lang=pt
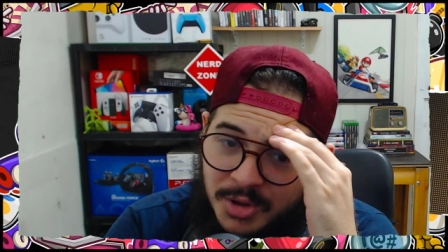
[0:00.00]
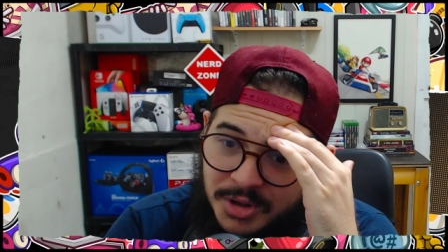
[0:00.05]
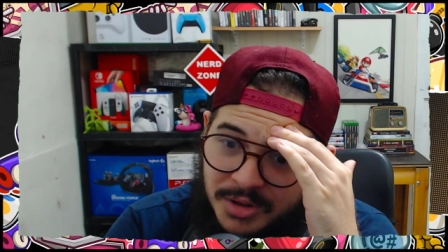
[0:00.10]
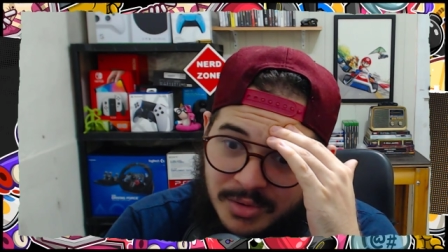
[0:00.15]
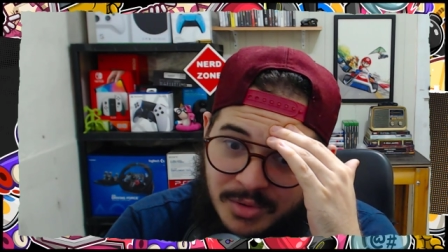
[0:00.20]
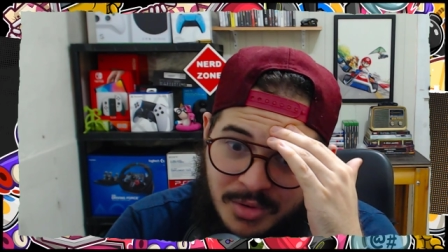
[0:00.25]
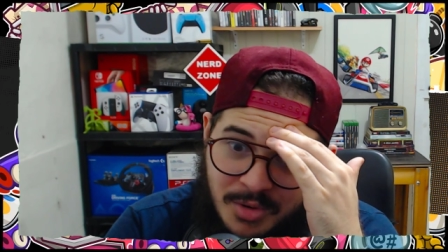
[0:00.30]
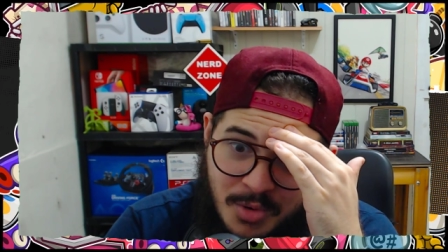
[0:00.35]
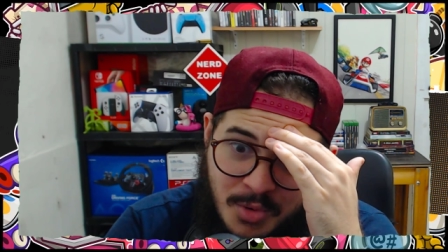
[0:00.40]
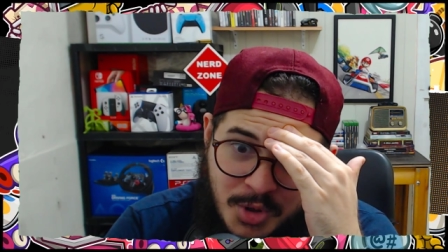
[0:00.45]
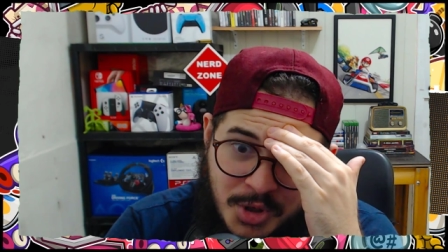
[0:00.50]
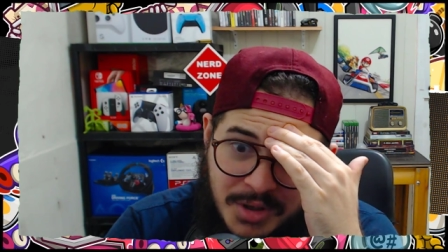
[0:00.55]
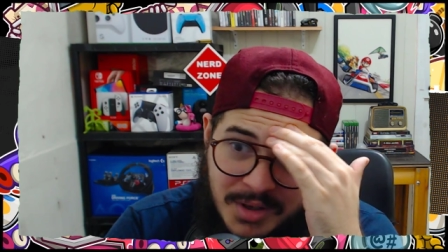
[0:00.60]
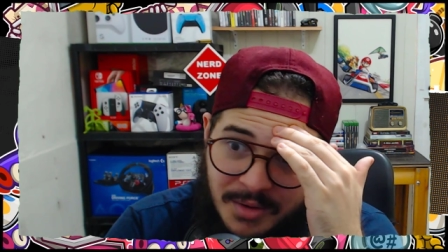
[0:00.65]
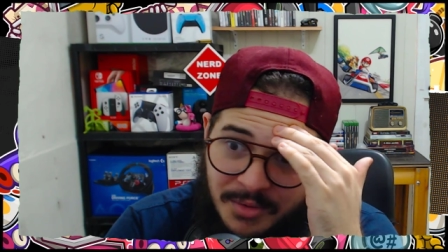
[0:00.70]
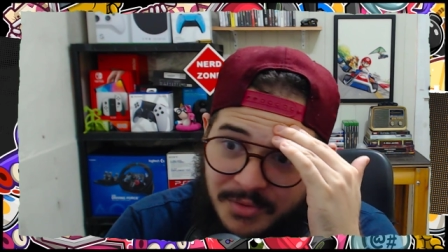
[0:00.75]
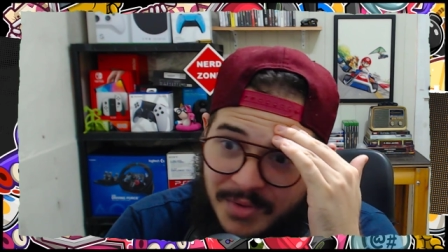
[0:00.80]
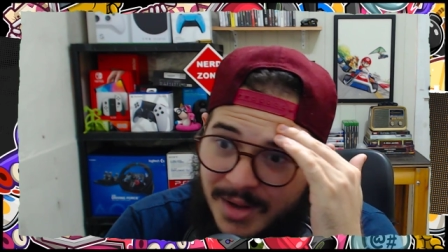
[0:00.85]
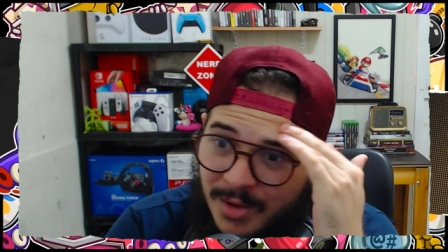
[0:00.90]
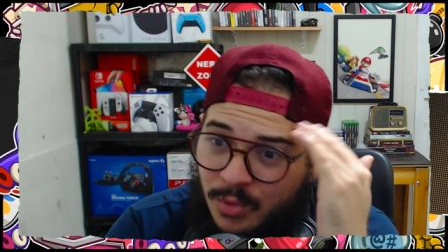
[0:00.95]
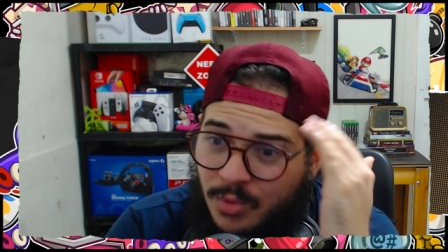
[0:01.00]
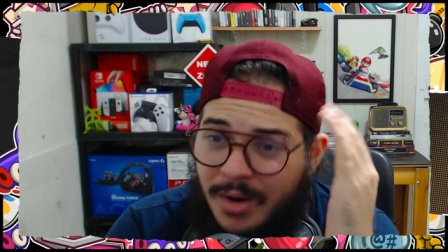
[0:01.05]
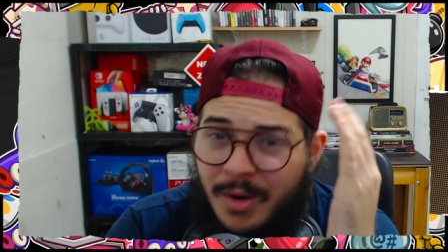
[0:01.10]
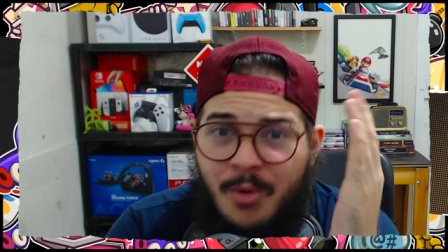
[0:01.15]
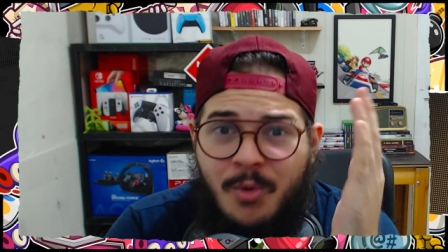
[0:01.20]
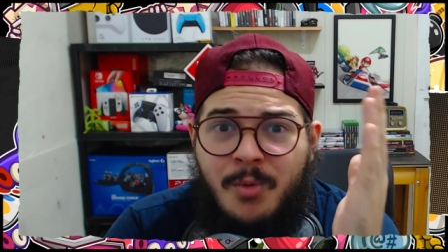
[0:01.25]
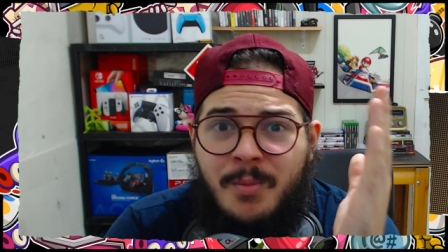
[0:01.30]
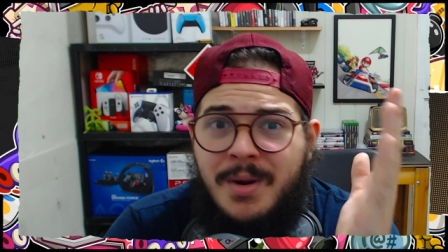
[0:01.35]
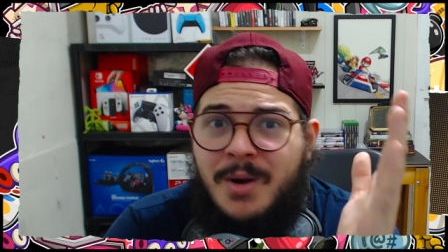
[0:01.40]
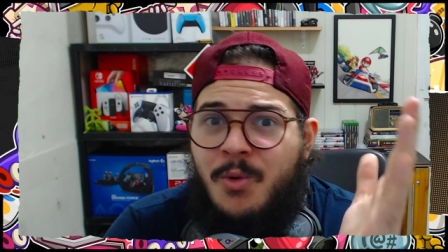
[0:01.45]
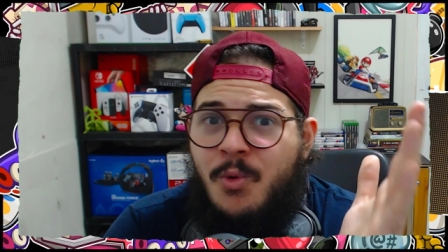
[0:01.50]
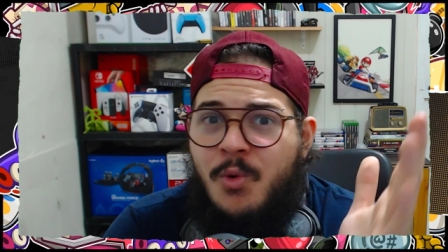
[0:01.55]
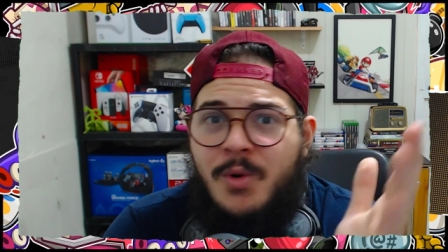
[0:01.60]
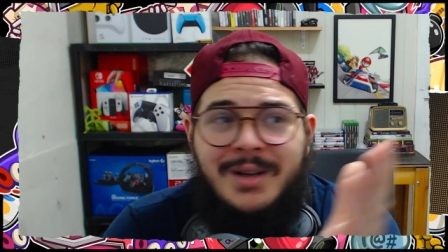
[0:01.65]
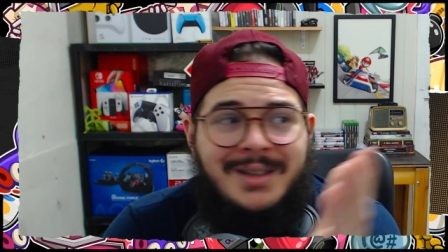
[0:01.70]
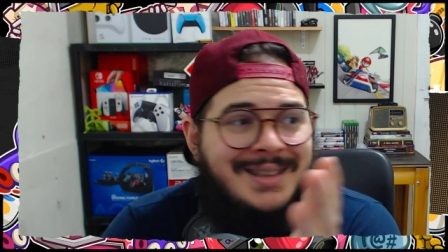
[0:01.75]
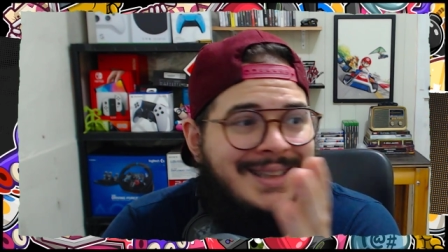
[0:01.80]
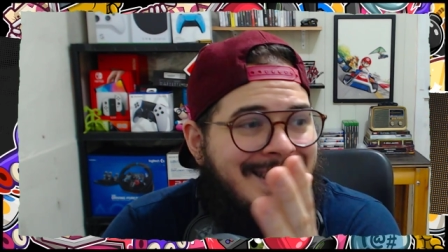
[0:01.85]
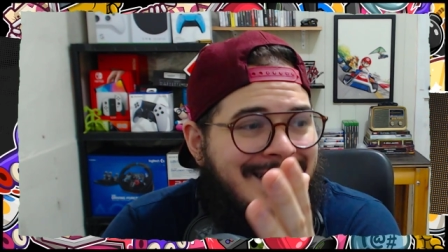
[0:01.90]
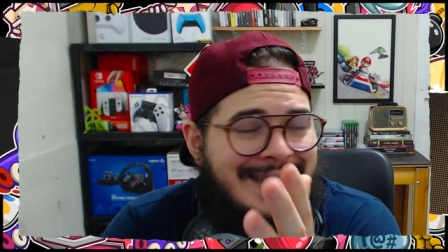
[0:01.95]
achando que eu tinha feito alguma
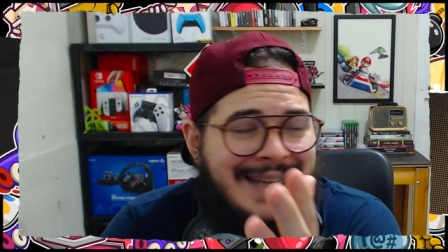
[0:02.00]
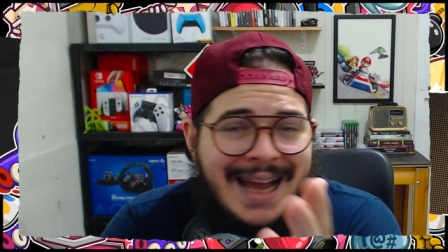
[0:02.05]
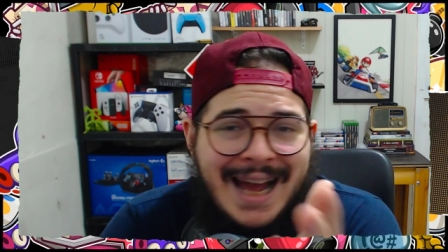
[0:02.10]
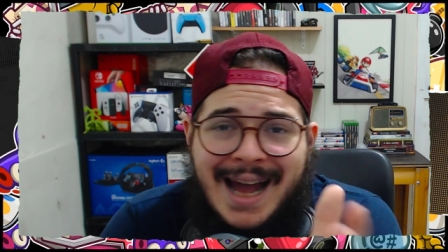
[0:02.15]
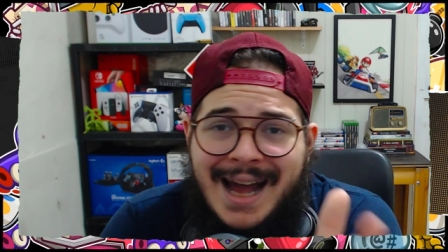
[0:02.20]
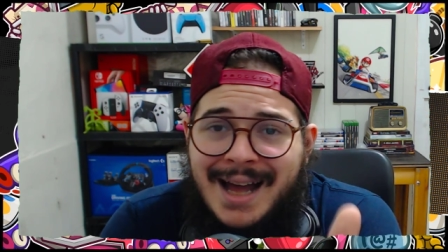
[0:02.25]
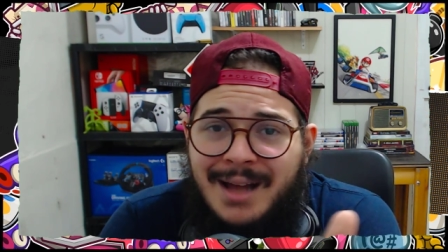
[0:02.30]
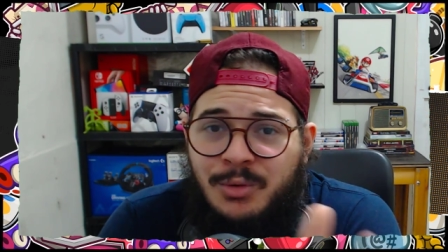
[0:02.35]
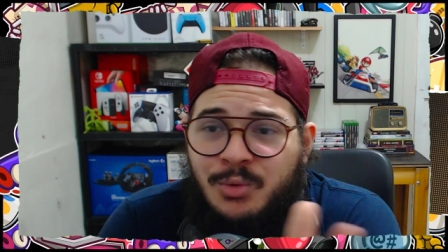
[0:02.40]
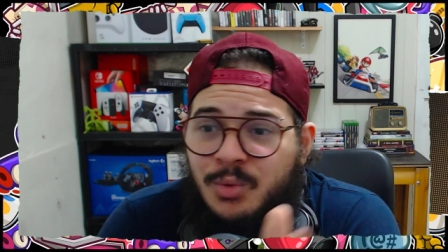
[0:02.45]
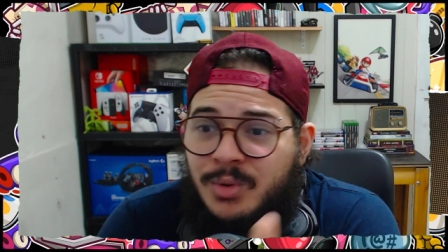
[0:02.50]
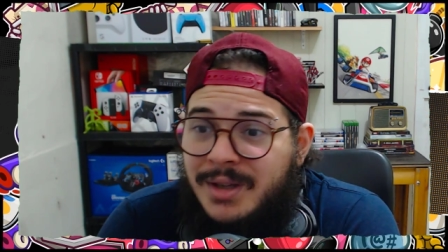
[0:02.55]
coisa de errado.